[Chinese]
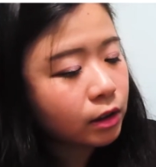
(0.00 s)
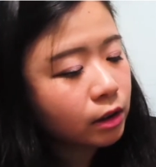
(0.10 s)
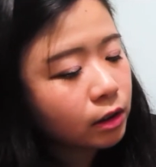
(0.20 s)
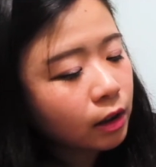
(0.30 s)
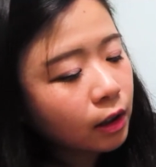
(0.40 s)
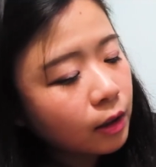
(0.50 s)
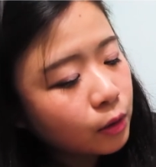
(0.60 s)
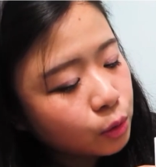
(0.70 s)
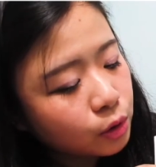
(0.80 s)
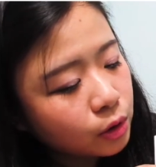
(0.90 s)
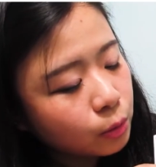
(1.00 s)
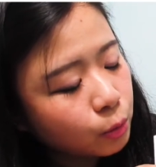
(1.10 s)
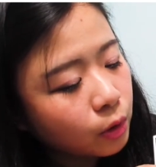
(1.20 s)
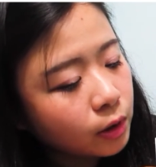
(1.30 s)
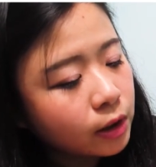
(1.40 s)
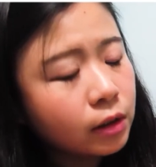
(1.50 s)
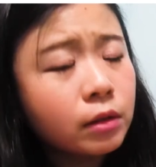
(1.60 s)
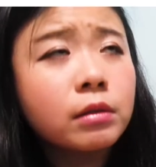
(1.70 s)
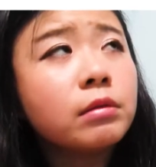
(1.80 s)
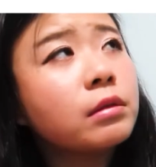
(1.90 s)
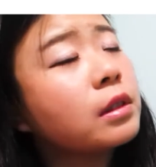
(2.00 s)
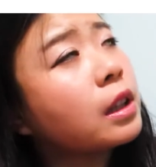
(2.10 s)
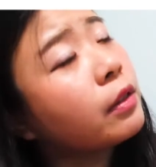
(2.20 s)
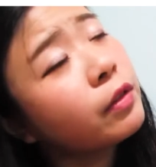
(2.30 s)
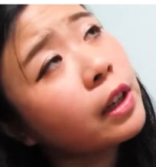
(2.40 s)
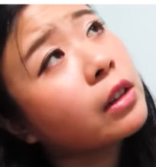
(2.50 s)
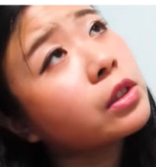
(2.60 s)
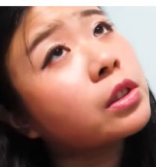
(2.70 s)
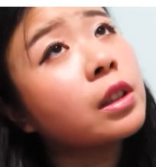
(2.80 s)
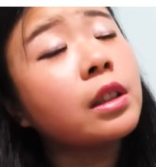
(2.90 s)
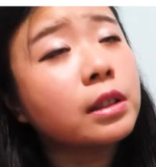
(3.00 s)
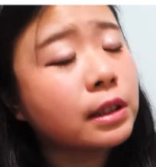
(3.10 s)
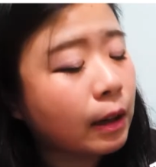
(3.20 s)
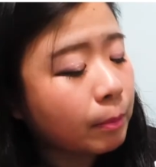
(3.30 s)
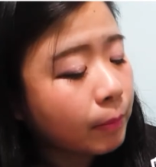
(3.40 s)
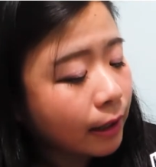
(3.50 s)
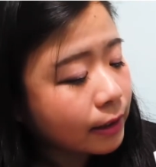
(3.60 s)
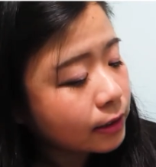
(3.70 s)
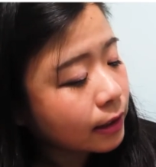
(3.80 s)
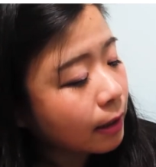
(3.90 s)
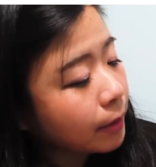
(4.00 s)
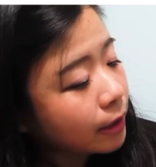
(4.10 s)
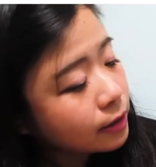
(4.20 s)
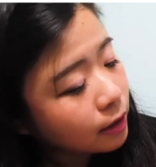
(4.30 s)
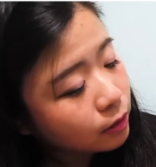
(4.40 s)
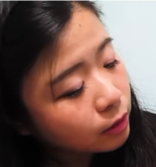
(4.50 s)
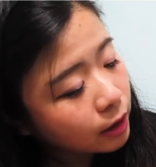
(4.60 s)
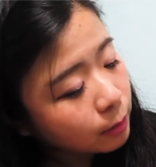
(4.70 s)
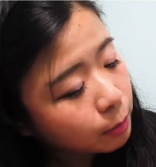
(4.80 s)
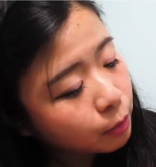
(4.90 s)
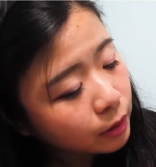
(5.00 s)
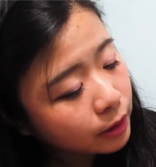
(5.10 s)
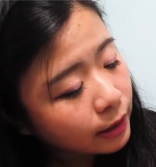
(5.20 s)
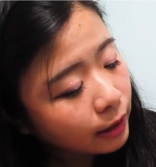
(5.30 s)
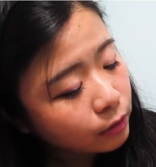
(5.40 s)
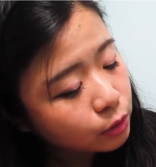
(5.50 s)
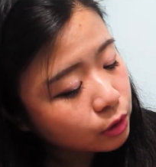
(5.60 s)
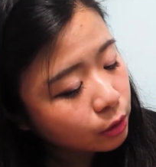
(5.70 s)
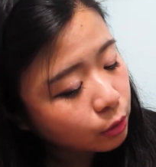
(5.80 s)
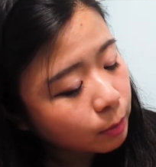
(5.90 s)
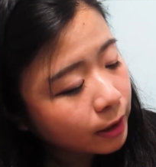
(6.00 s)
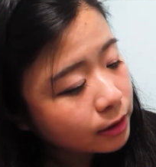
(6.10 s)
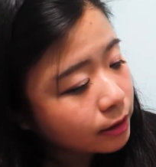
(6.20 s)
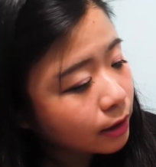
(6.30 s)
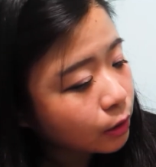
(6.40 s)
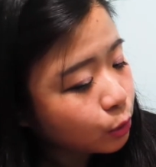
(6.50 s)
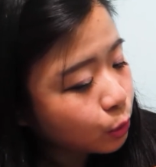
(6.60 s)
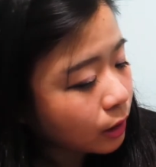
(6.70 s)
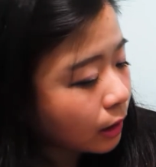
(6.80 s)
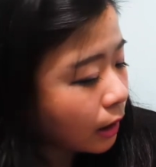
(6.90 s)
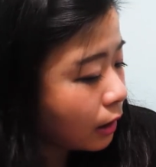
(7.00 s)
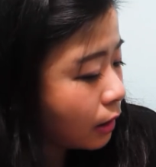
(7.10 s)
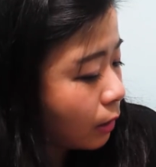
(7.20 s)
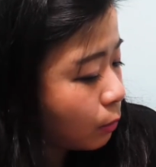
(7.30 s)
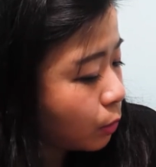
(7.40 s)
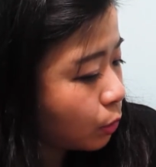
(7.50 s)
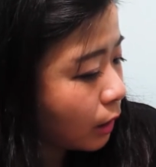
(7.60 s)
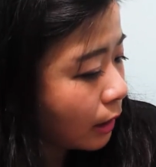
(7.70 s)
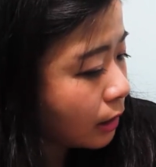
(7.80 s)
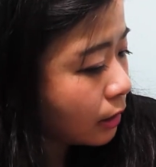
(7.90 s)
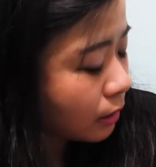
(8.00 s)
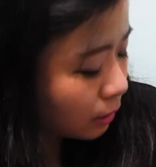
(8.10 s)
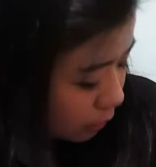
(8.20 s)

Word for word: 是，就是我一份好像十二张吧，但是它每一张都可以不一样，就是很多版型可以选。但是我觉得它的纸